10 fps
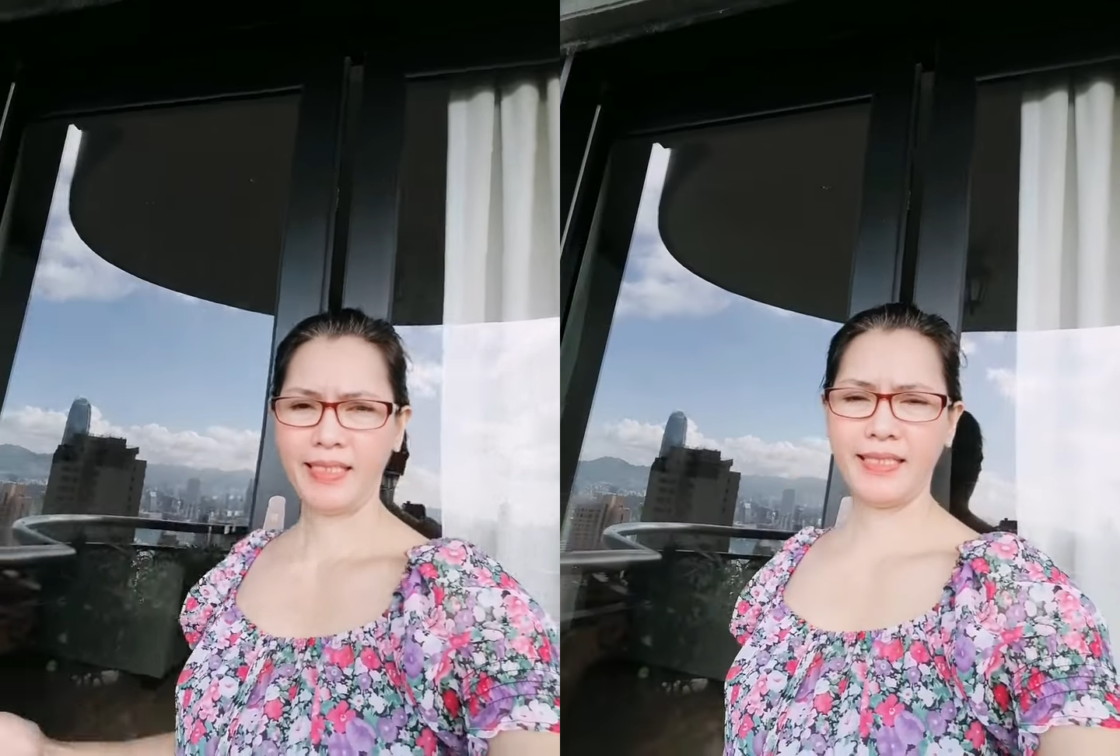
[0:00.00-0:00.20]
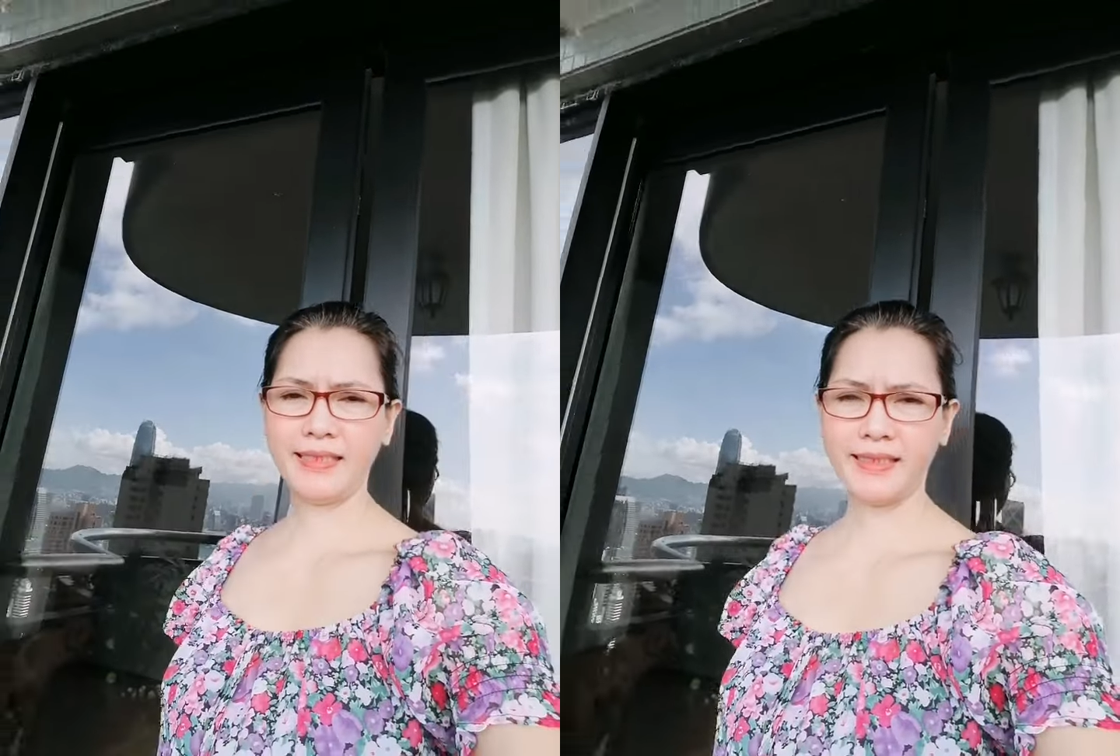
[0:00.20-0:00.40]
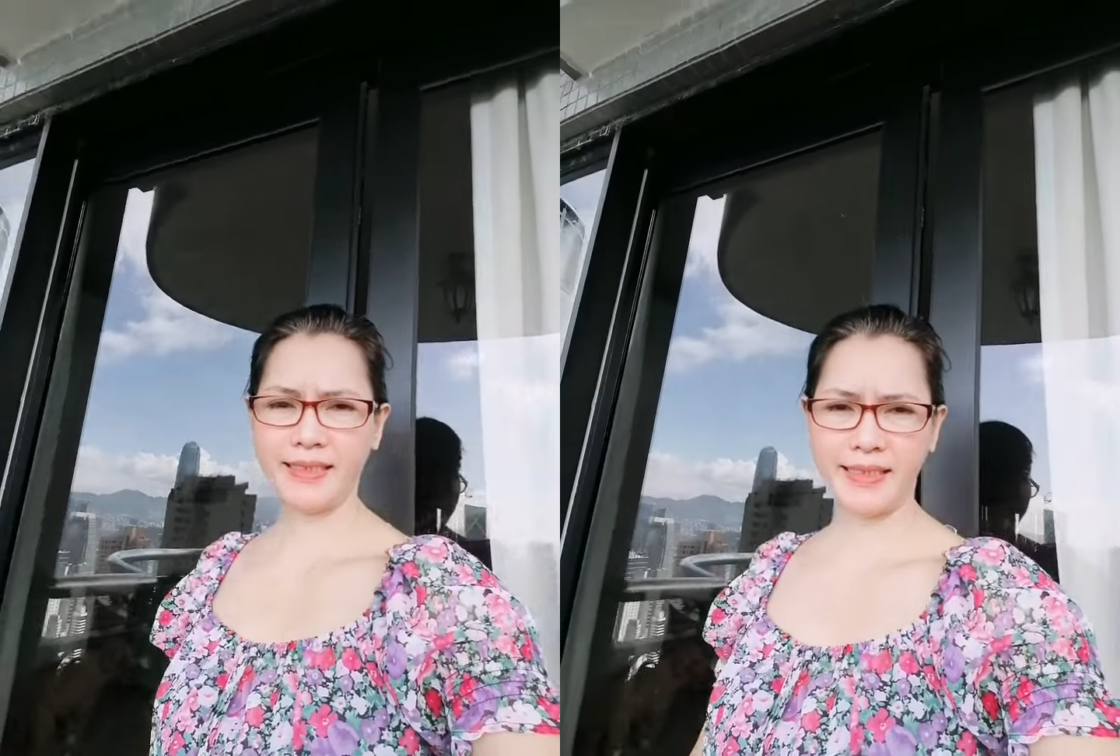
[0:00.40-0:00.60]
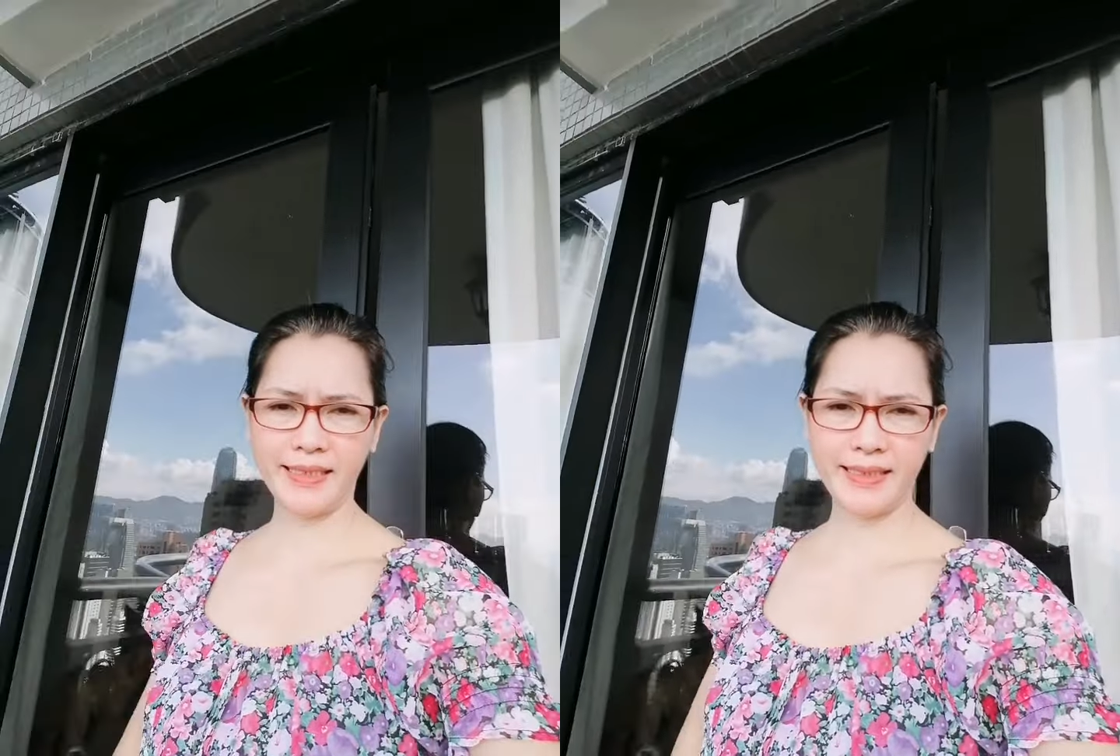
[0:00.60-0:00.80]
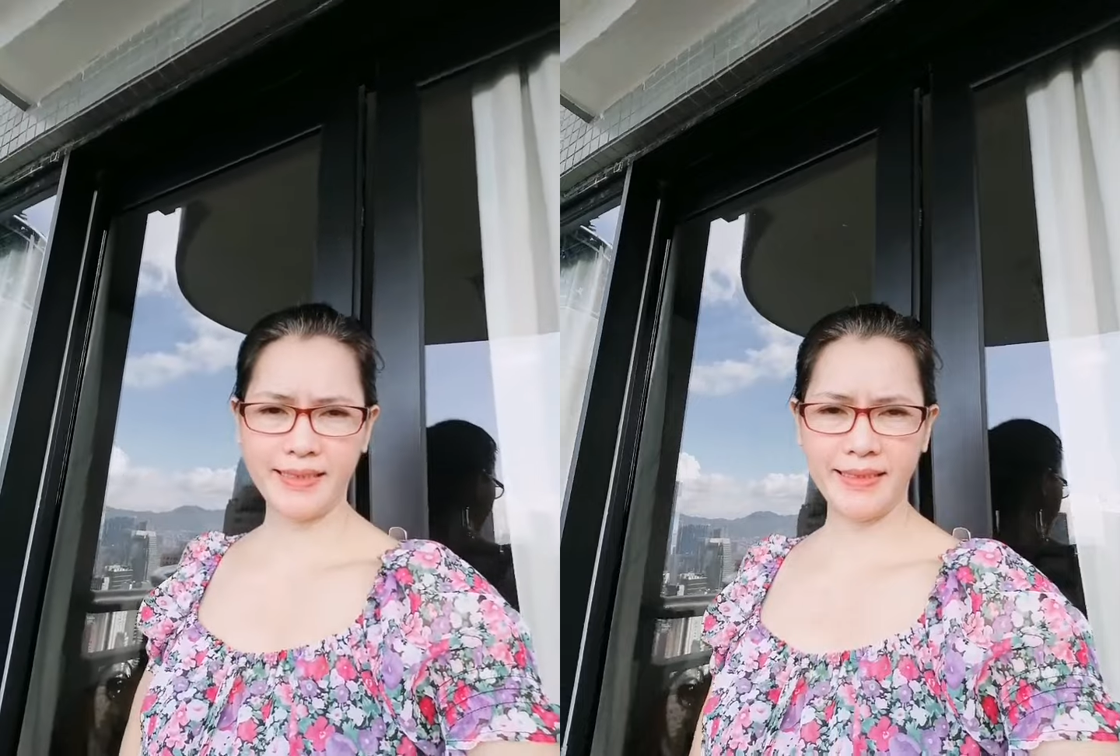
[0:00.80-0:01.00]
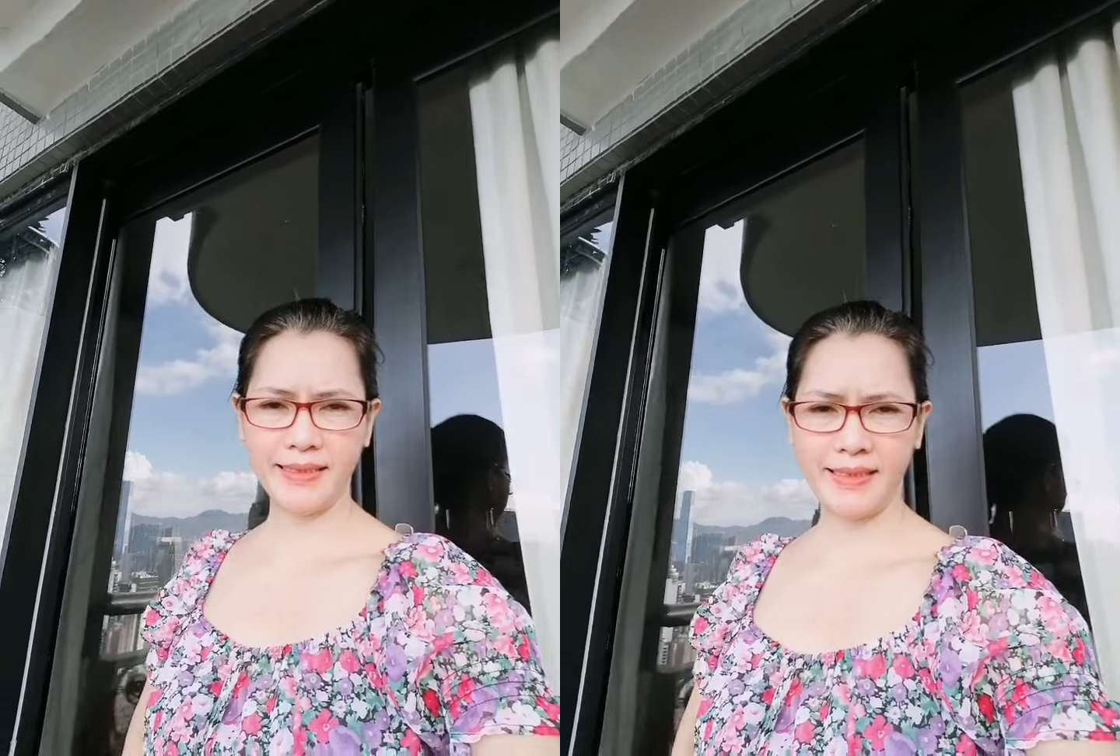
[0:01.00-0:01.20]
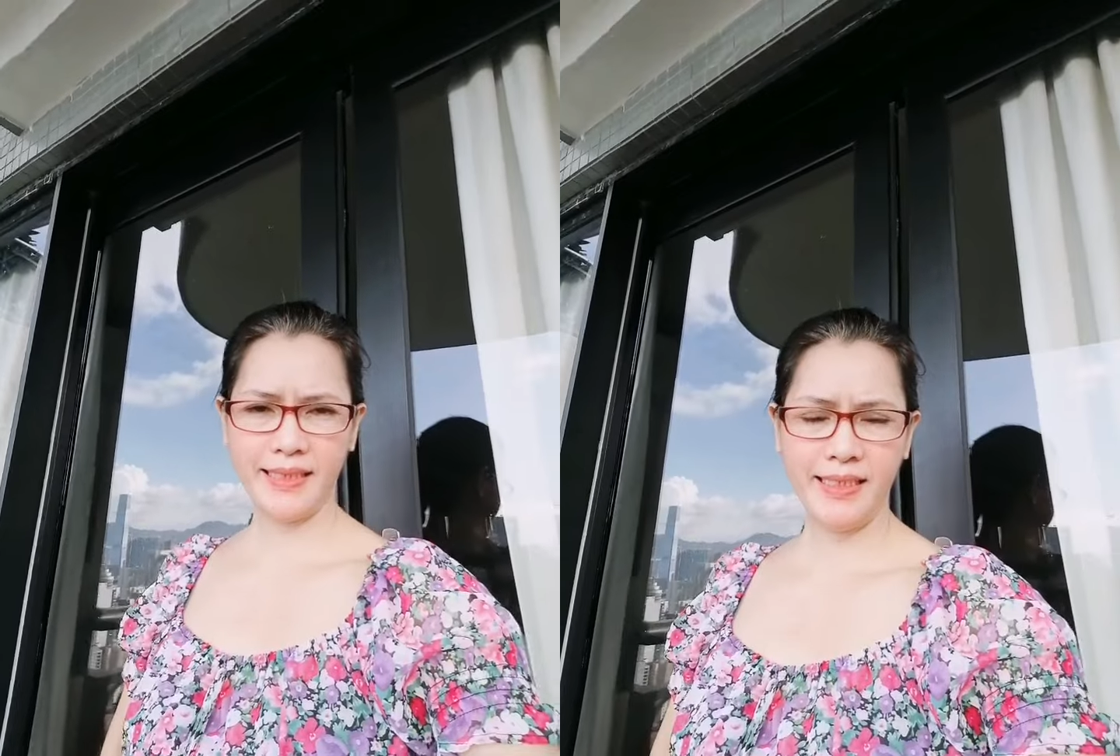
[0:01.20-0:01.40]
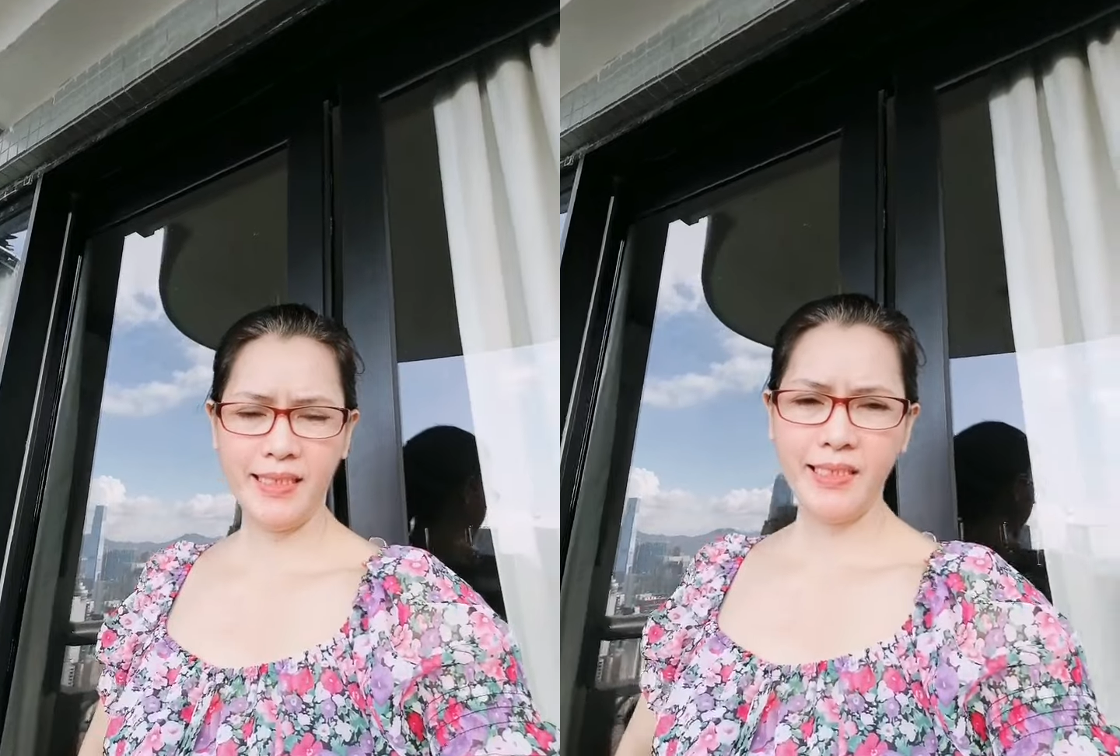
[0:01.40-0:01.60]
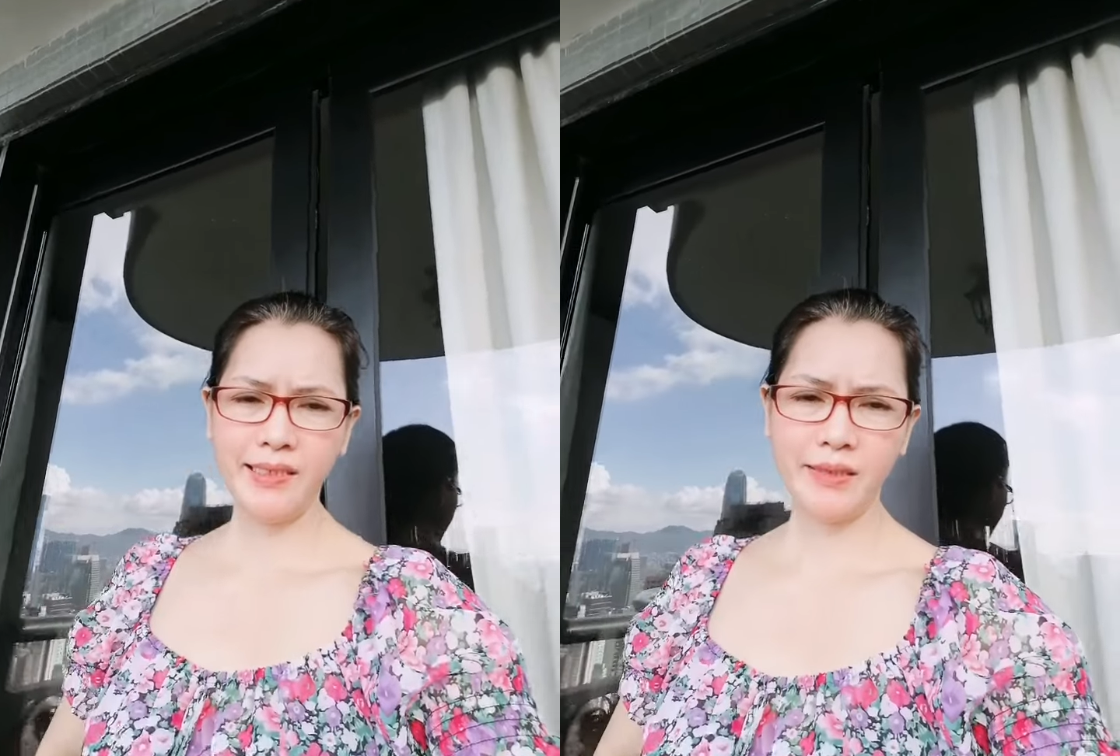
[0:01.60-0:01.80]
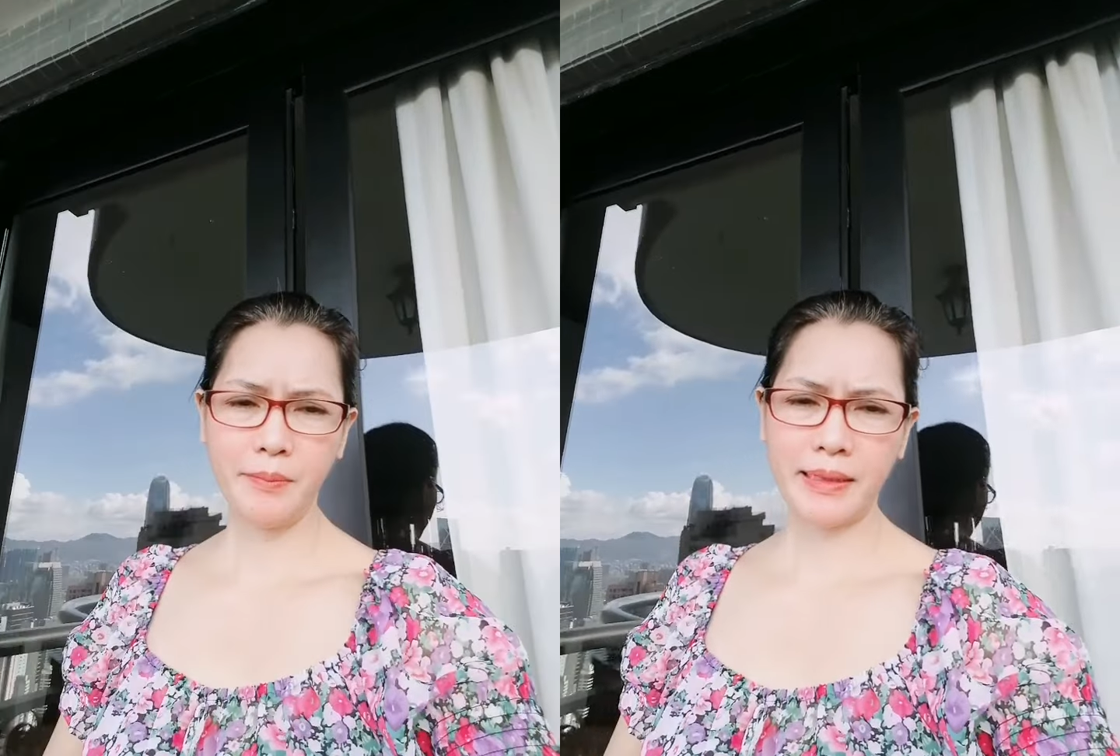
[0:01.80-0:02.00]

Ayan siya. So,